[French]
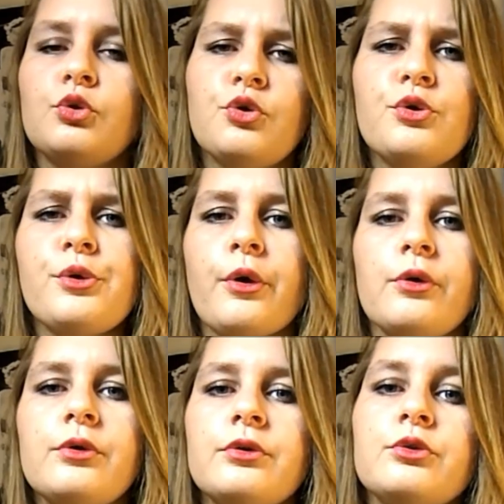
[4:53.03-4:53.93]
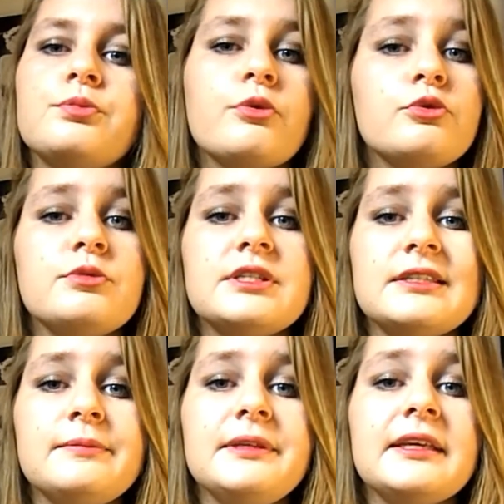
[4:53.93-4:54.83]
colorants, de produits
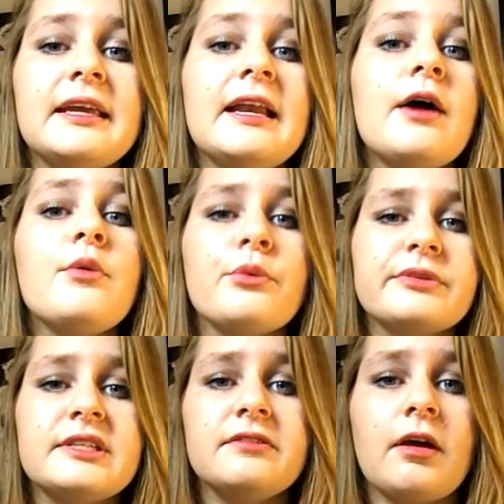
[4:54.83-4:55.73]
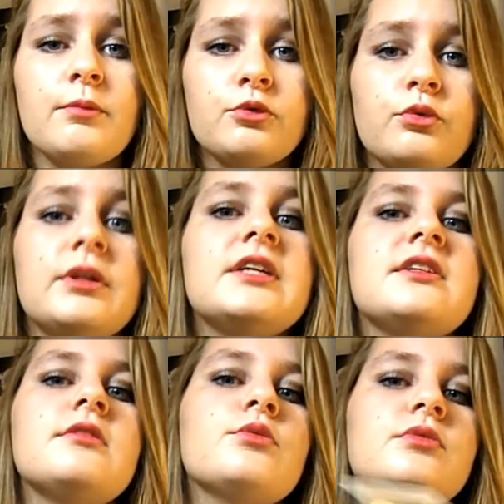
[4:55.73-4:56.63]
chimiques. Et là, on sait vraiment ce qu'on
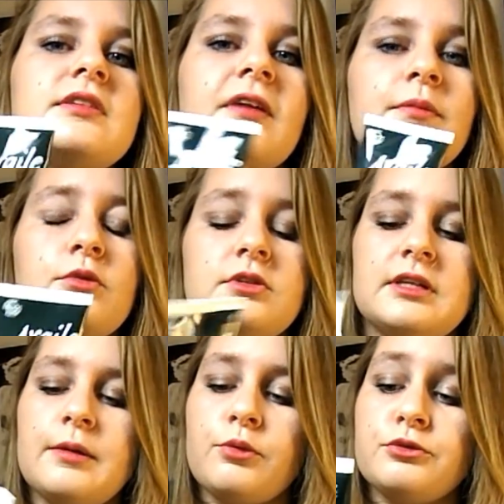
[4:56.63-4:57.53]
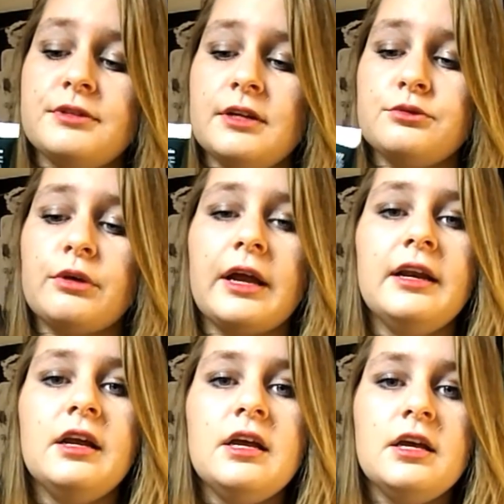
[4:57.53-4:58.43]
achète, on sait vraiment que c'est un produit
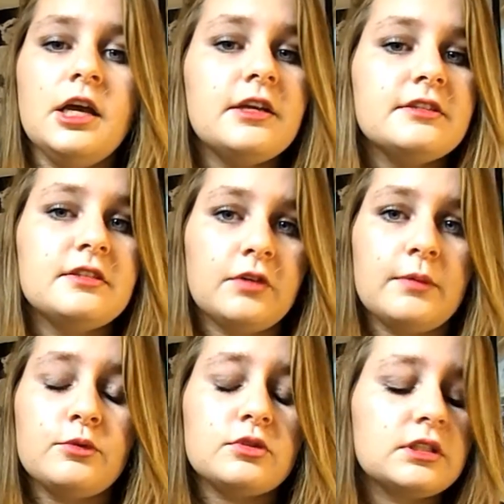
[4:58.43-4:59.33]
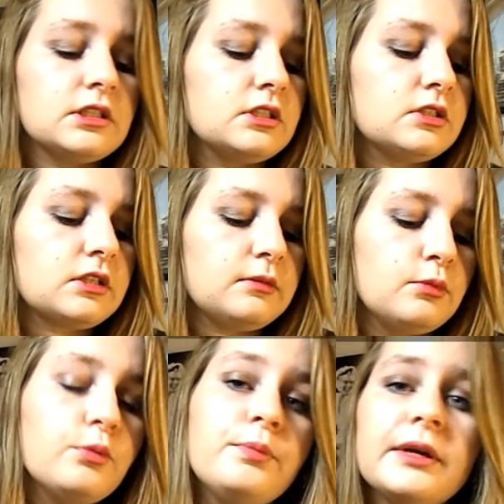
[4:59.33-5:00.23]
naturel. Et c'est vraiment ce qui, ce qui
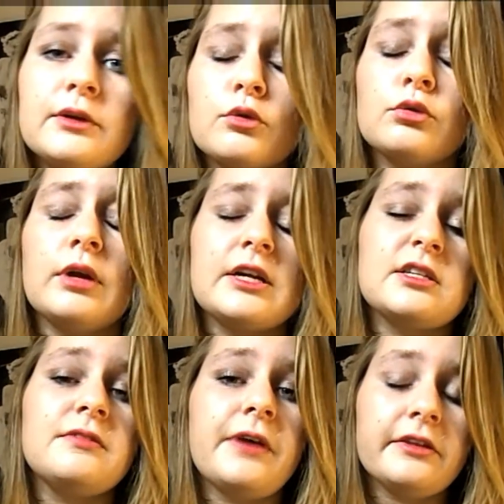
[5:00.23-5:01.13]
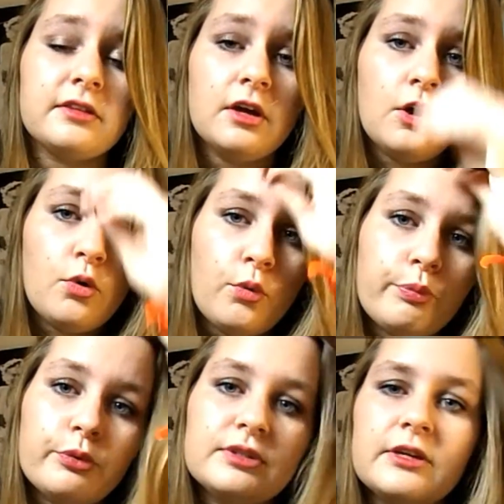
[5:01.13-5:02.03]
me plaît dans l'argile verte. On
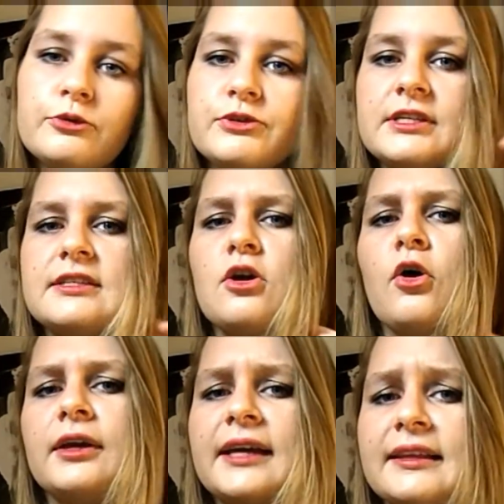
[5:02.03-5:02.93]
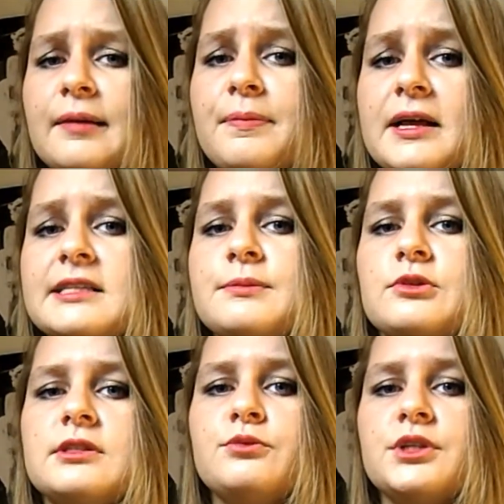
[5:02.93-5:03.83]
peut aussi l'utiliser en
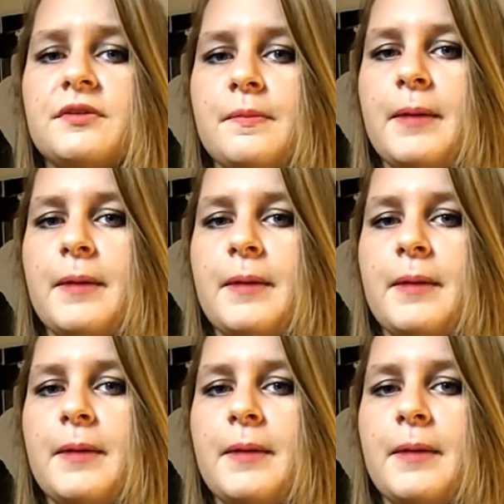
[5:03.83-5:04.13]
cataplasme si vous avez